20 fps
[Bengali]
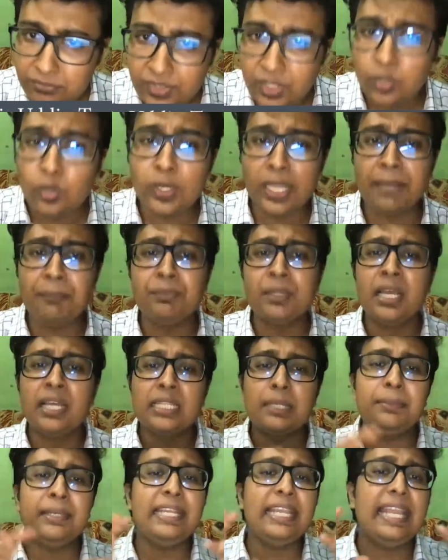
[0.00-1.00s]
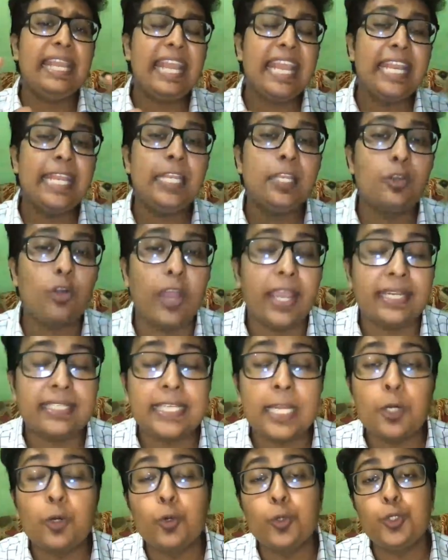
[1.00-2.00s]
ওকে তার মানে এই কয়েকটা
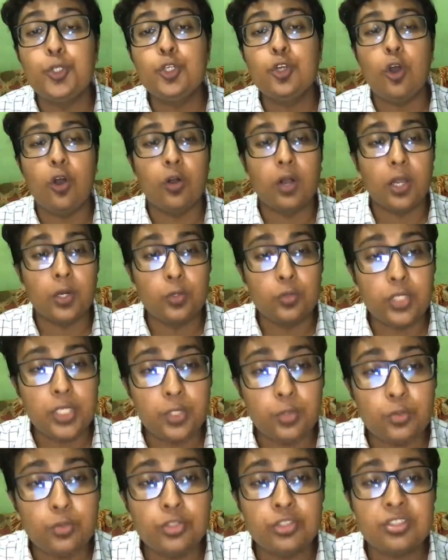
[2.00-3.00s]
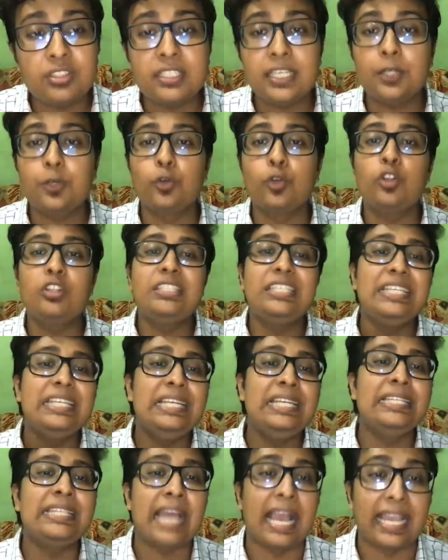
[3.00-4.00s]
কোষীয় অঙ্গাণুর কিন্তু হচ্ছে কোনো
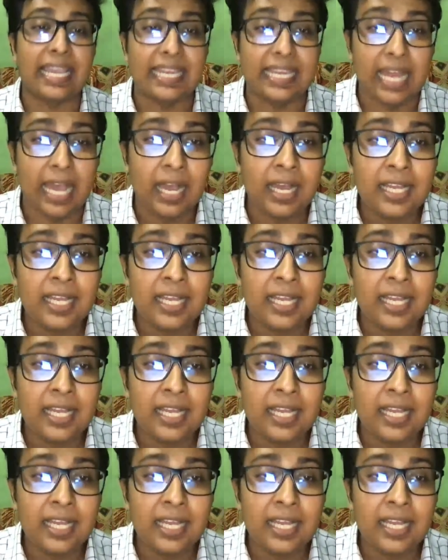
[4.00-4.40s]
জিল্লি থাকে না